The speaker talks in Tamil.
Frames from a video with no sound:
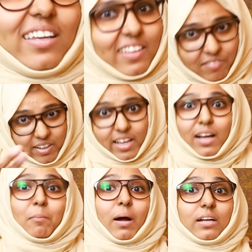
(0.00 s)
இதன்
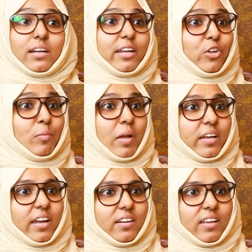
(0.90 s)
வழியாக மக்கள்கிட்டையும்
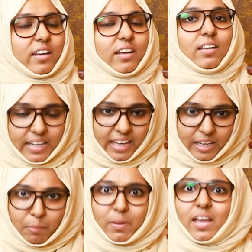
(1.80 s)
நான் கேட்டுக்கிறேன்
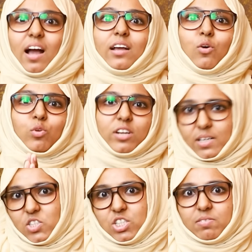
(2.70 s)
நேர்மையாக ஒரு
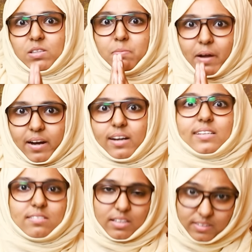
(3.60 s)
கட்சி வந்து
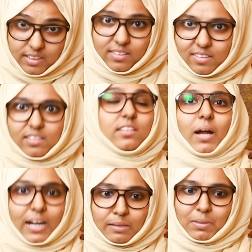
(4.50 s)
மக்களை சந்தித்து
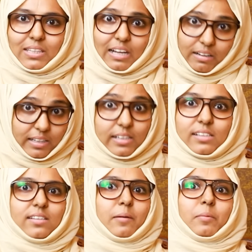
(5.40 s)
மக்கள் மத்தியில்
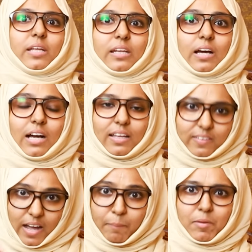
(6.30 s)
நிற்குது அப்படின்னா
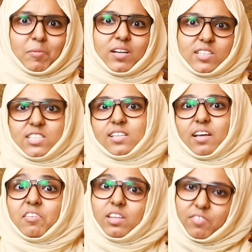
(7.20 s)
அது நாம் தமிழர் கட்சியை
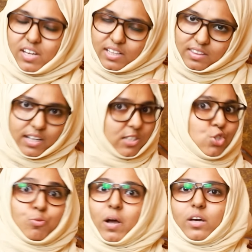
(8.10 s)
தவிர்த்து வேறு எந்த
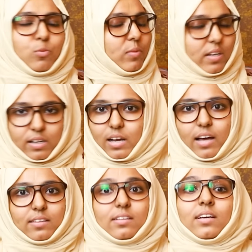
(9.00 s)
கட்சியுமாகவும் இருக்காது